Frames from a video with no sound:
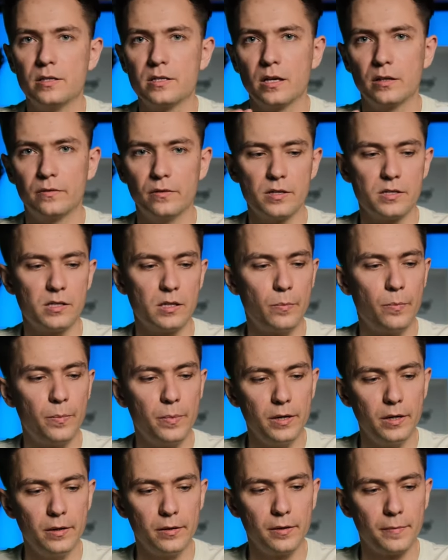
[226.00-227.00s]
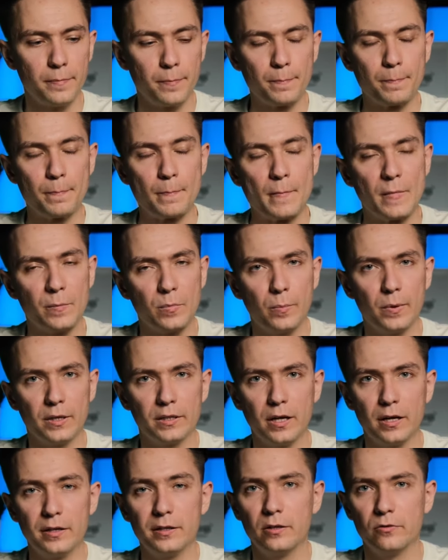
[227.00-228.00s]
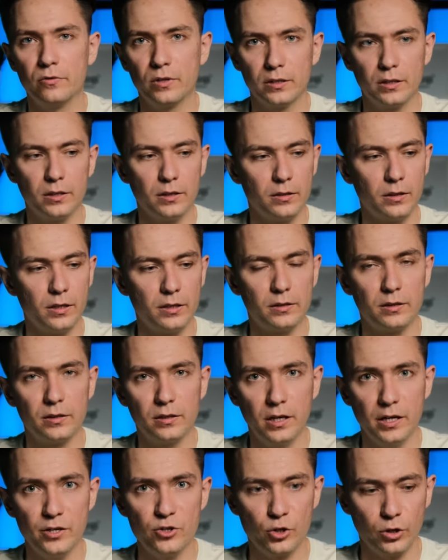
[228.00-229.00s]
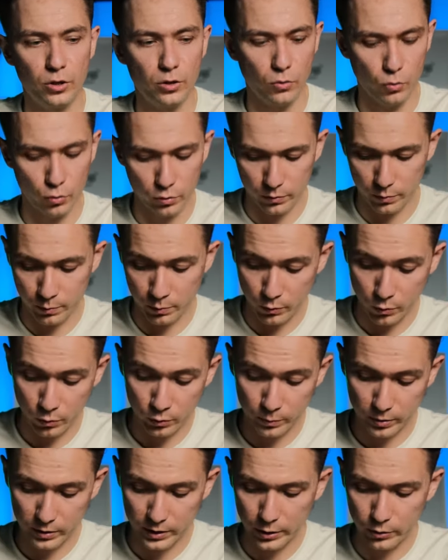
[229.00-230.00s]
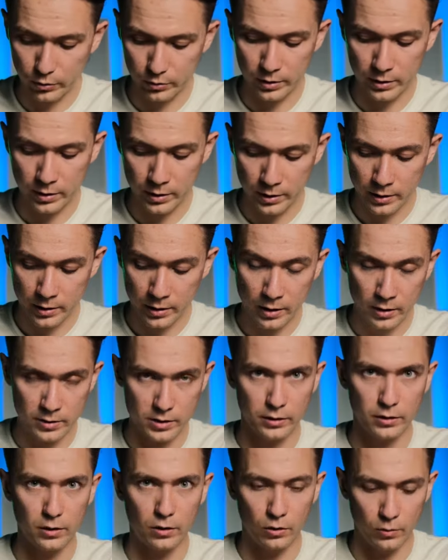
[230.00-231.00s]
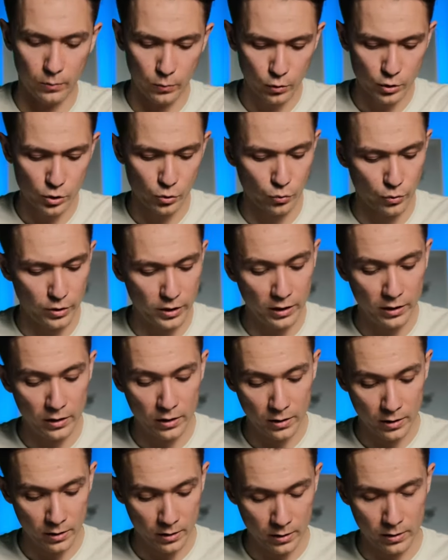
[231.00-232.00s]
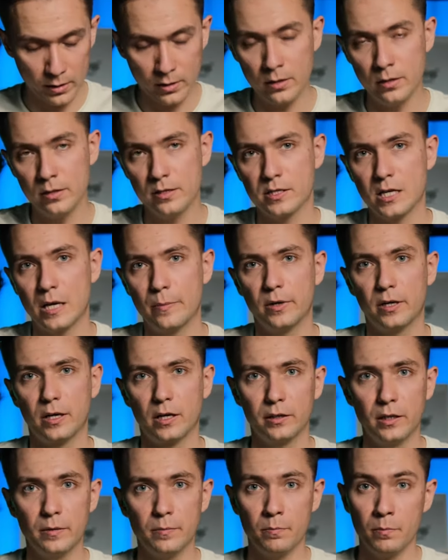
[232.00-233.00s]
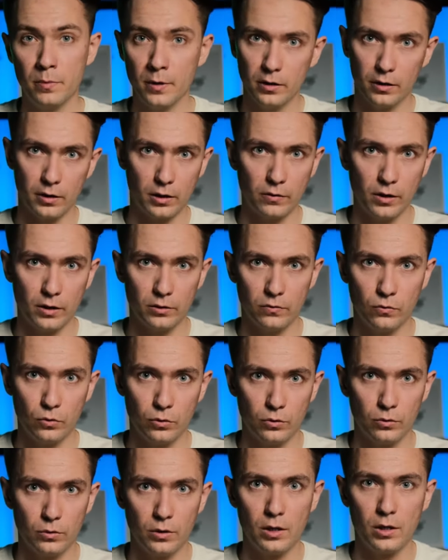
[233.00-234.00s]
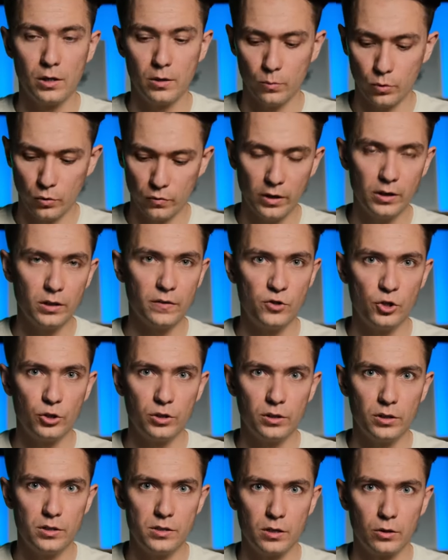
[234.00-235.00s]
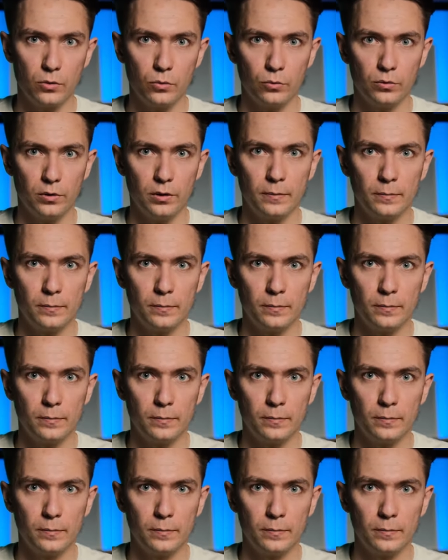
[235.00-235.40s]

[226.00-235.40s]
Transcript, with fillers: И, соответственно, при попадании воды на этот датчик, он, он подает сигнал мозгу, и, и сами краны перекрывают воду буквально считанные секунды.